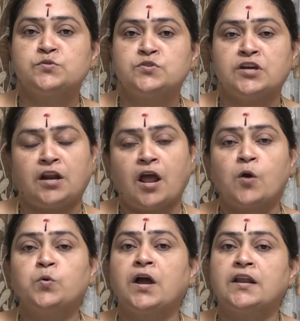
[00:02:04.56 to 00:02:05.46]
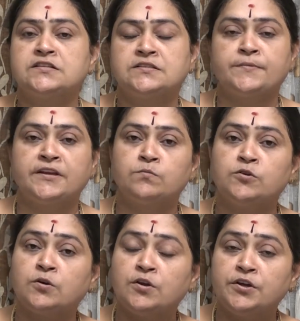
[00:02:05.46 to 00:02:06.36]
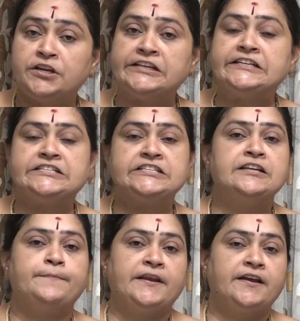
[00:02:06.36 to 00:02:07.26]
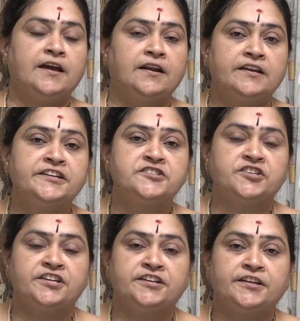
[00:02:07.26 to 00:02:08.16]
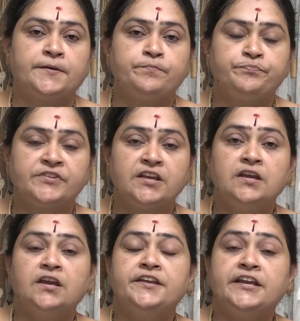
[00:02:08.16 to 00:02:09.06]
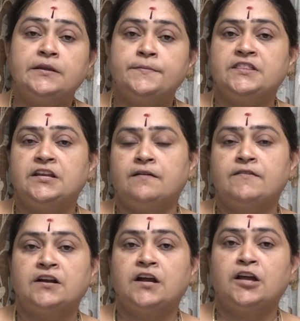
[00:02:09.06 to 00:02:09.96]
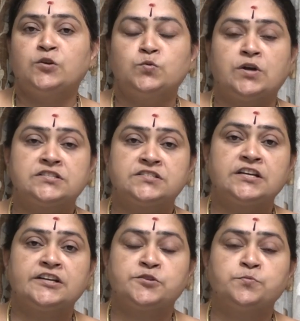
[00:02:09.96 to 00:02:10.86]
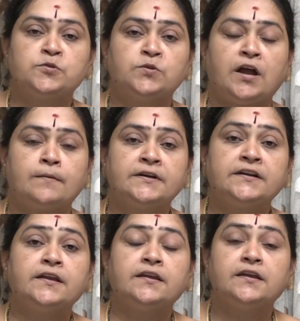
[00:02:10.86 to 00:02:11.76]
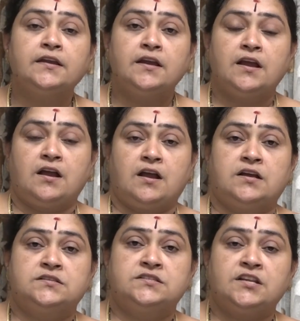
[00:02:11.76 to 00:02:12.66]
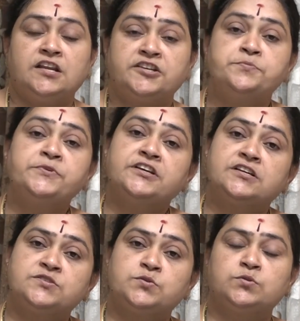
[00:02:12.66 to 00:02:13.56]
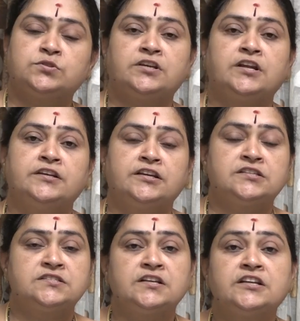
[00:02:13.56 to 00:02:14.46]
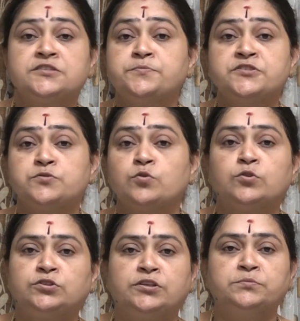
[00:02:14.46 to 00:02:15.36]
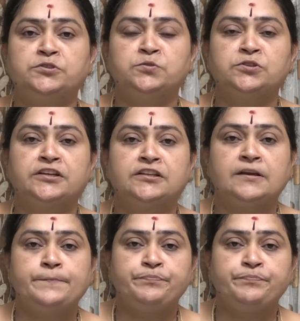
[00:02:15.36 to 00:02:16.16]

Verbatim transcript: రోజున రాహుకాల సమయంలో ఈ చిన్న పరిహారాన్ని చేయండి ఎనిమిది లవంగాలు అష్టలక్ష్ములు కాబట్టి అష్టలక్ష్మి అష్టోత్తరాన్ని అష్టలక్ష్మి స్తోత్రం ఉంటుంది కదా